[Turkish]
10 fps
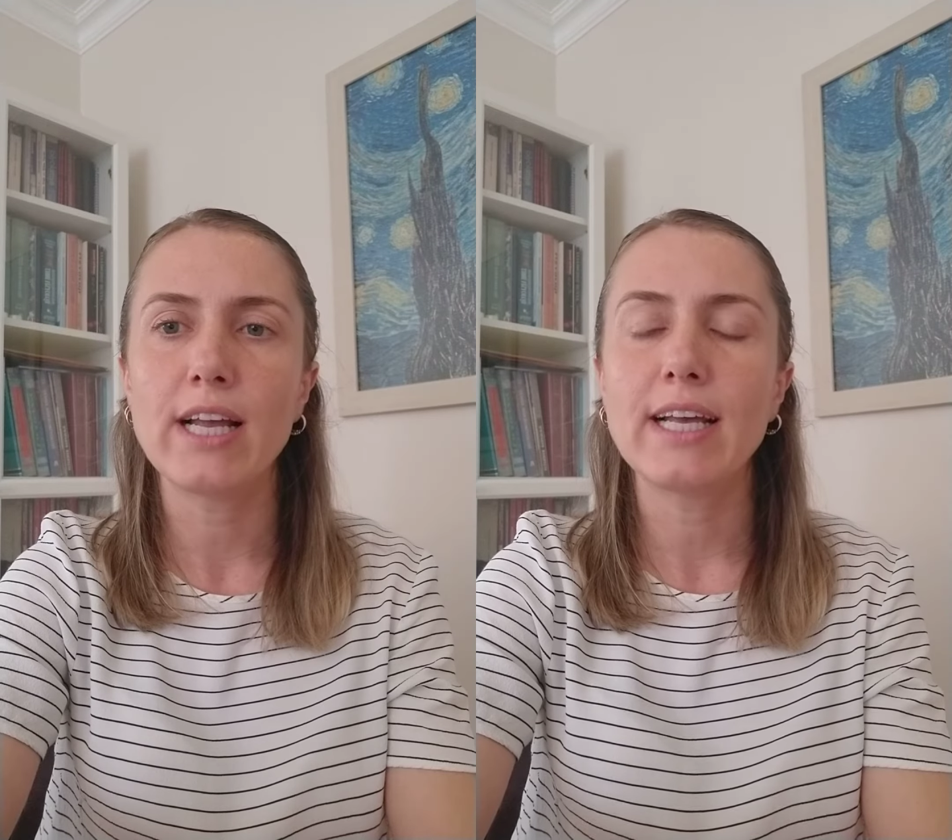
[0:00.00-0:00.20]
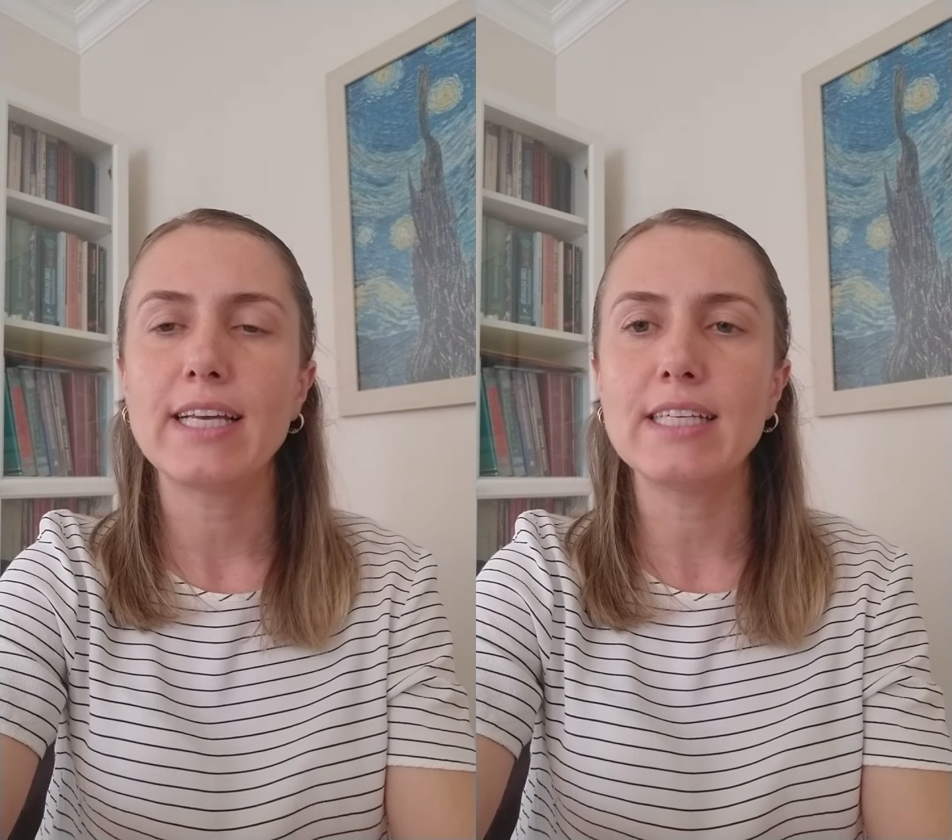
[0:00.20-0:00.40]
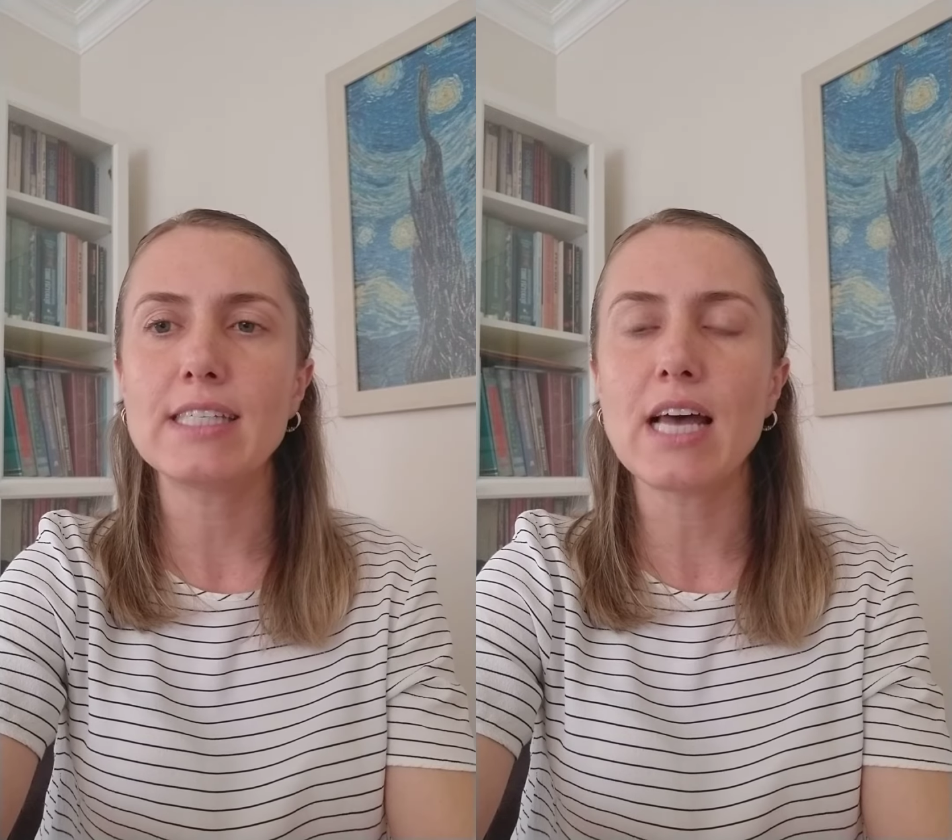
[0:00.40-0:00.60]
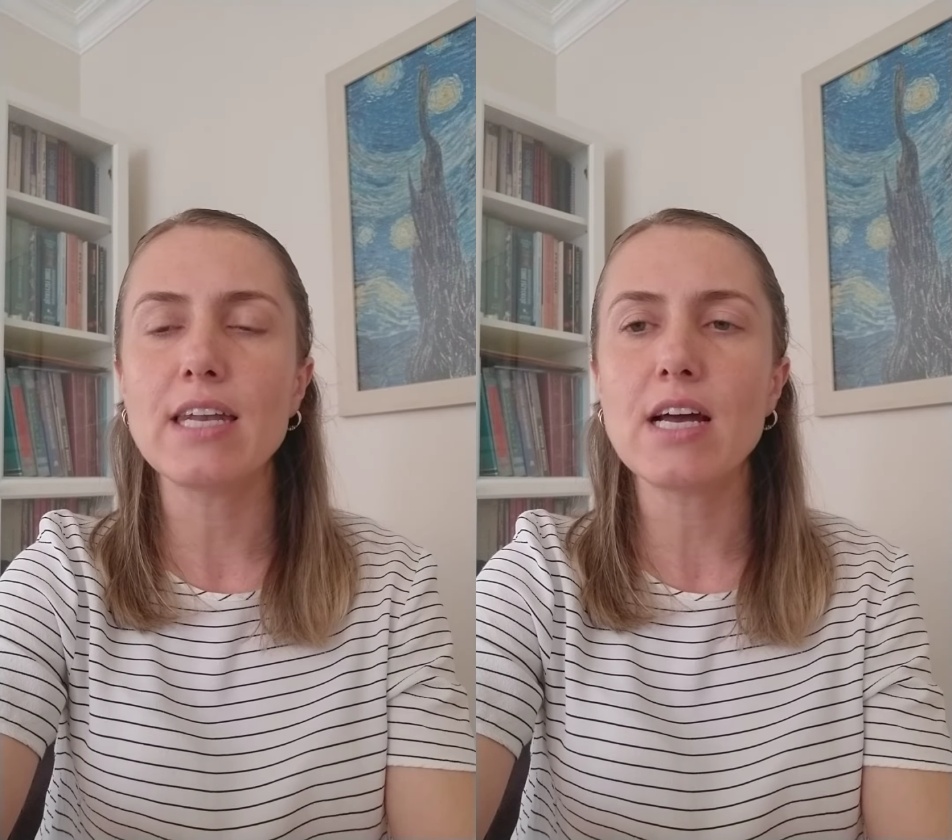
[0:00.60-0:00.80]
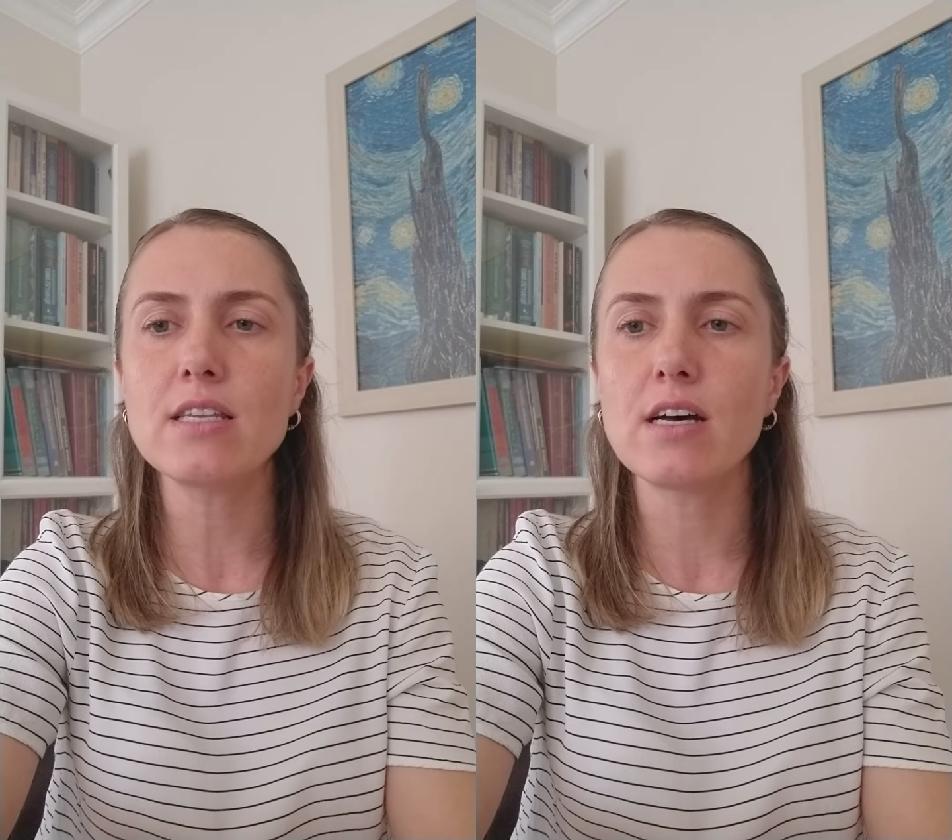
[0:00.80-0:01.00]

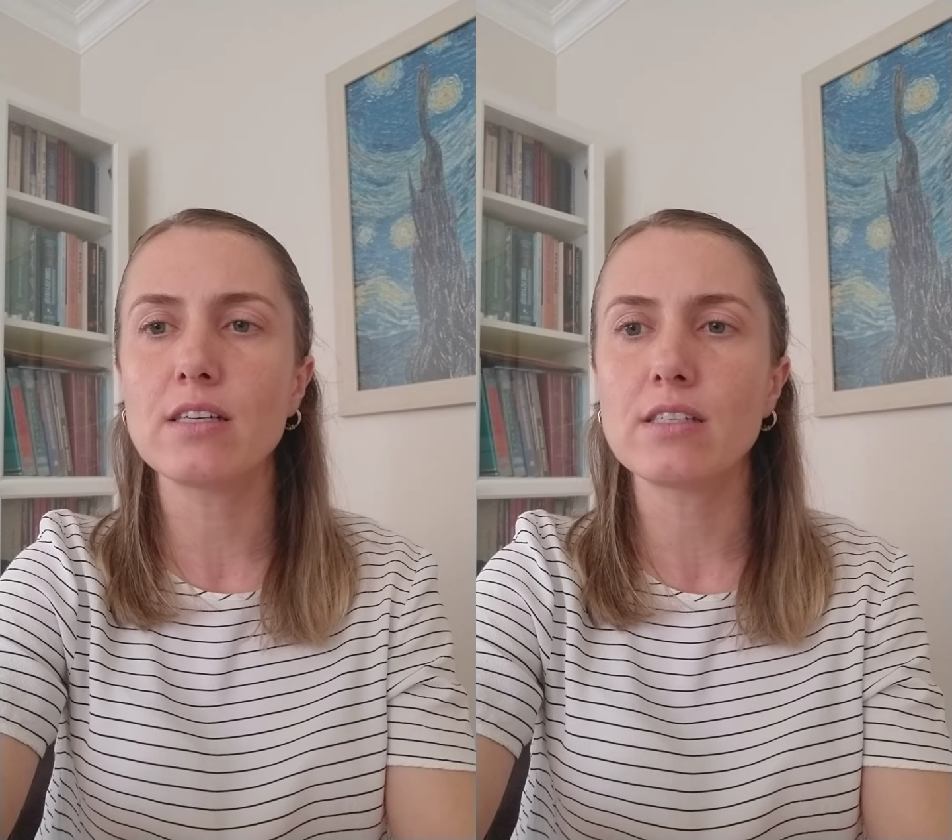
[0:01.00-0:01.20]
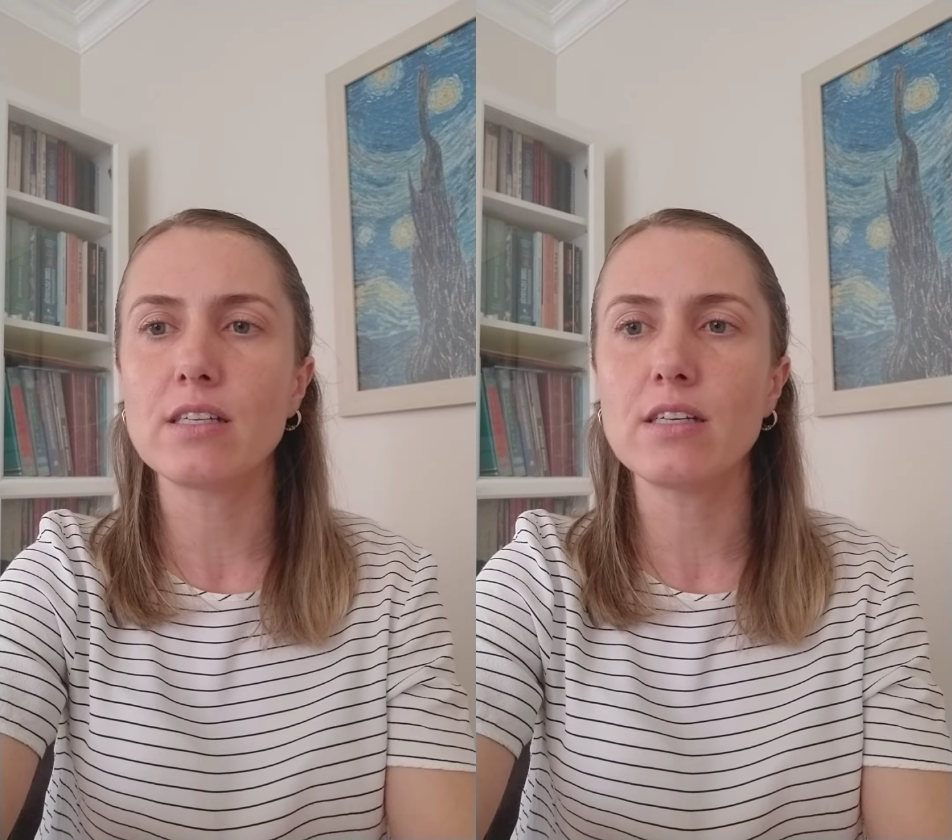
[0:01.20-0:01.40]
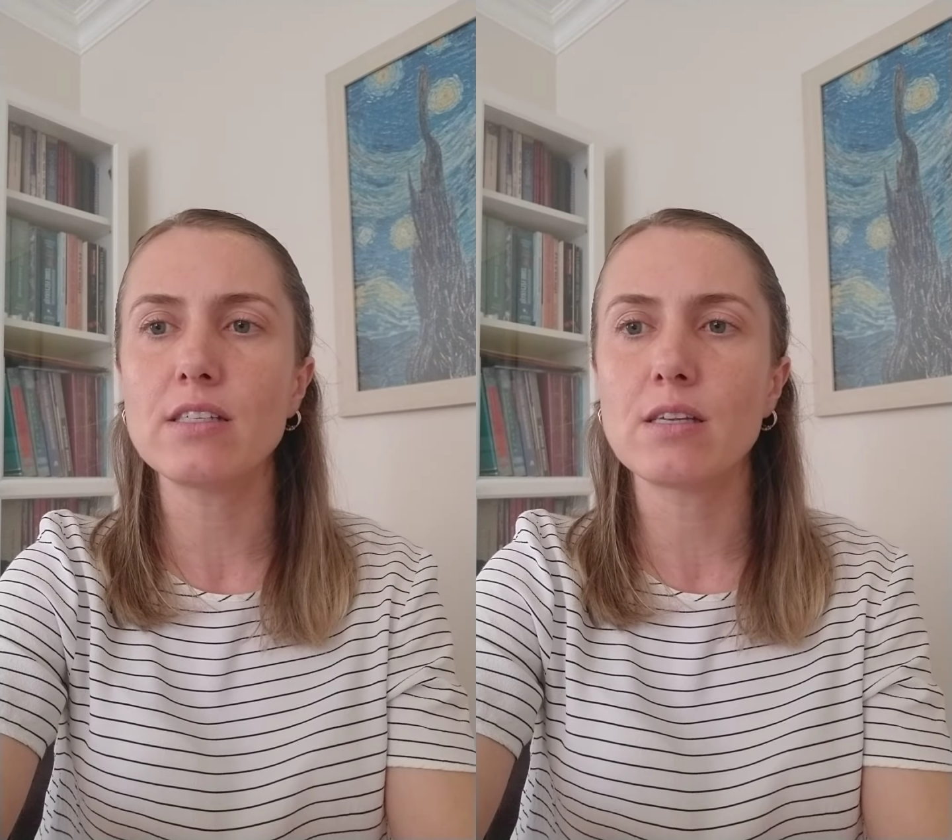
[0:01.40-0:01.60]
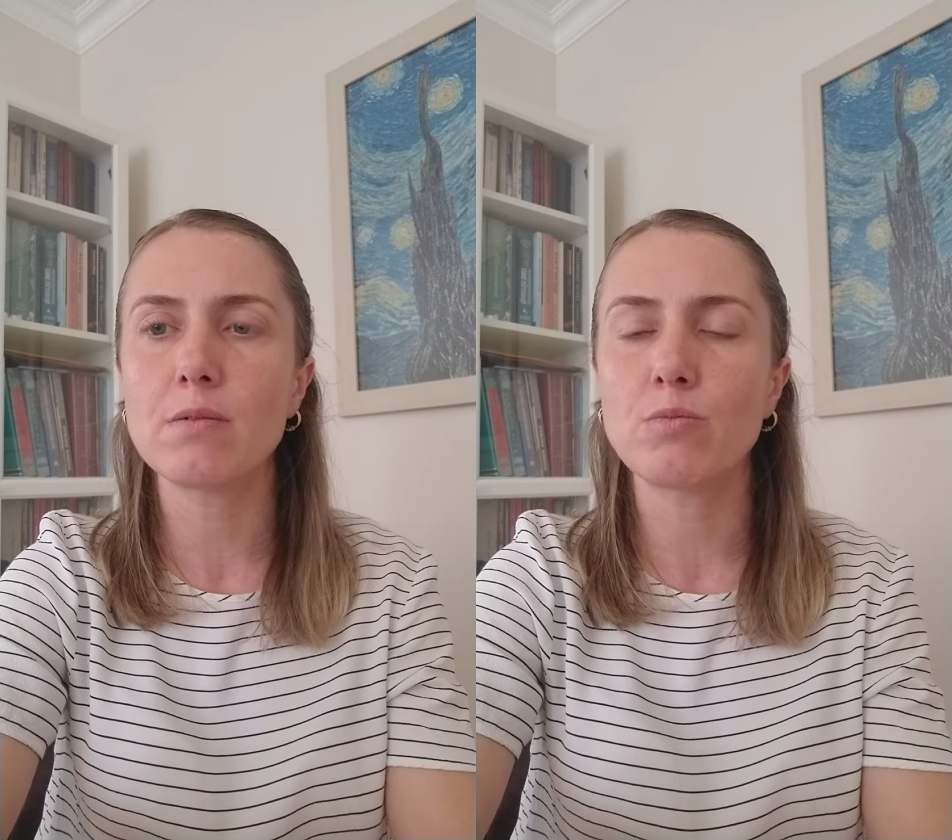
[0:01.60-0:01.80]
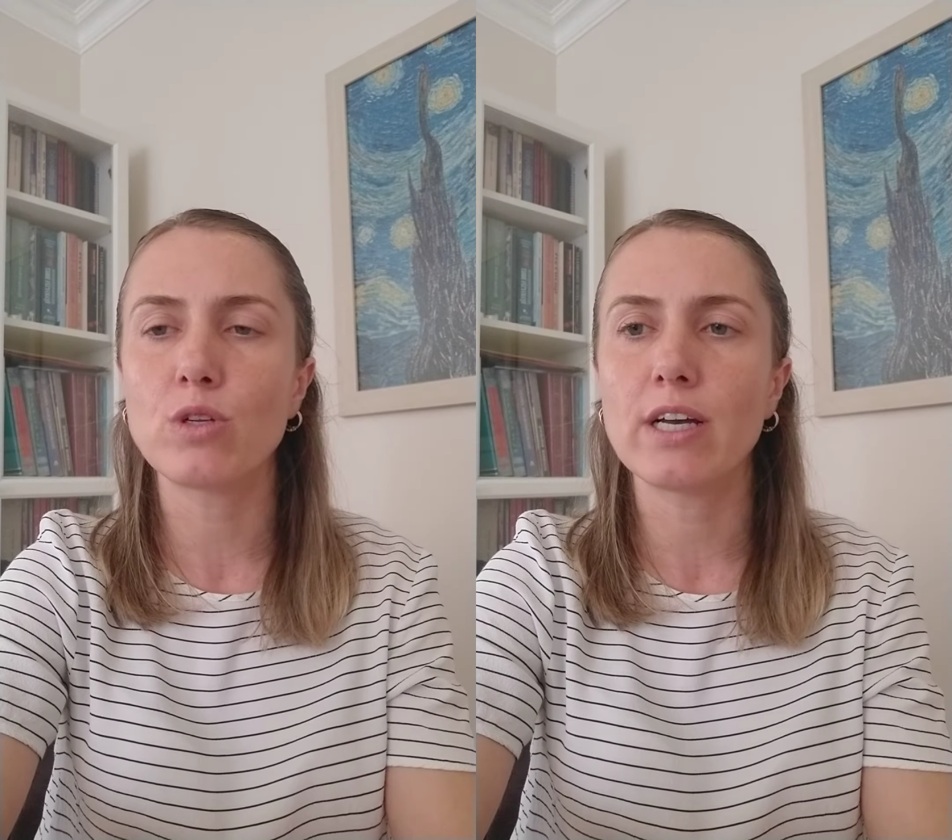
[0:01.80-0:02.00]
İnsanlarda hastalığa
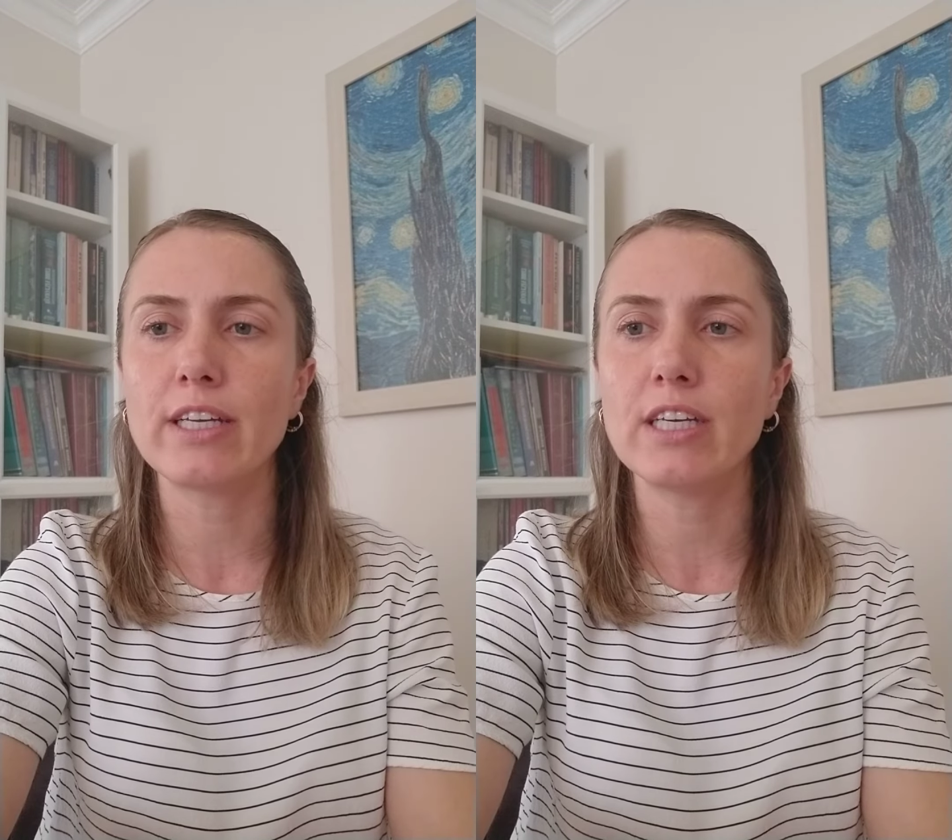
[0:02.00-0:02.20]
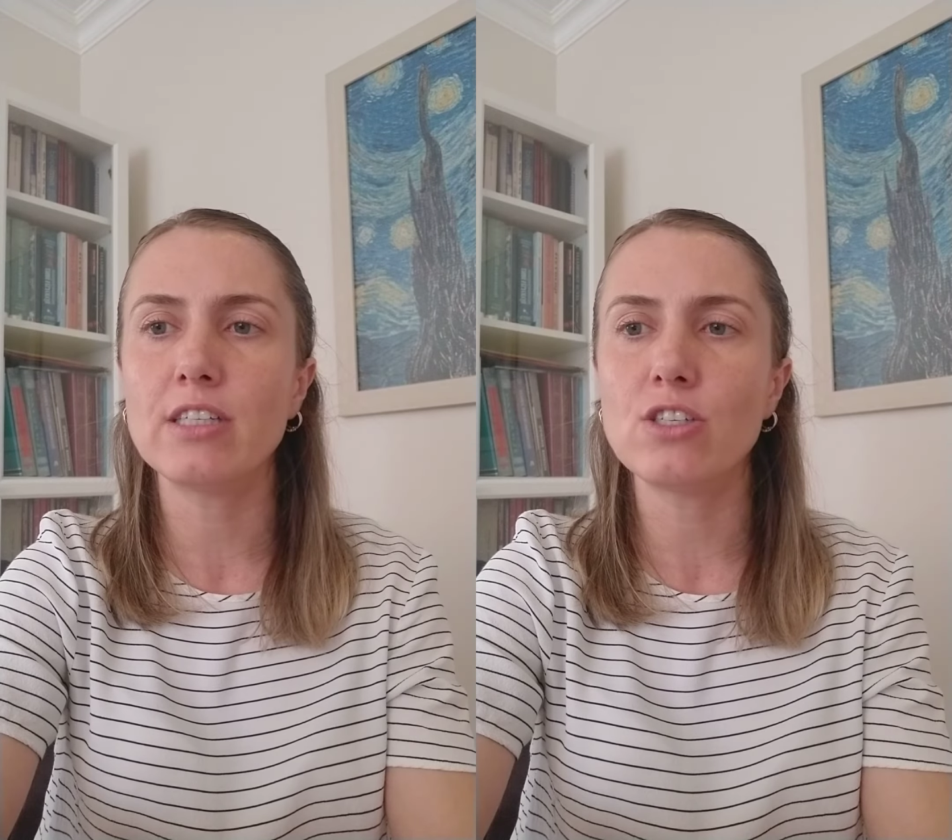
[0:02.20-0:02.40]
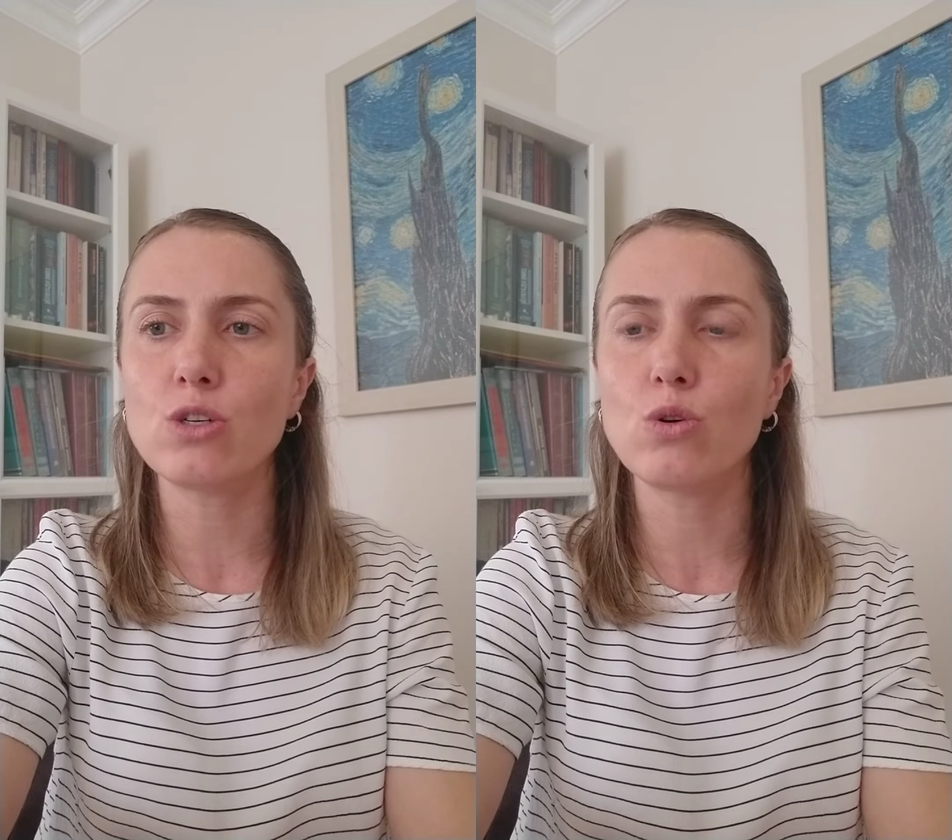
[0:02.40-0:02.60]
sebep olan 7.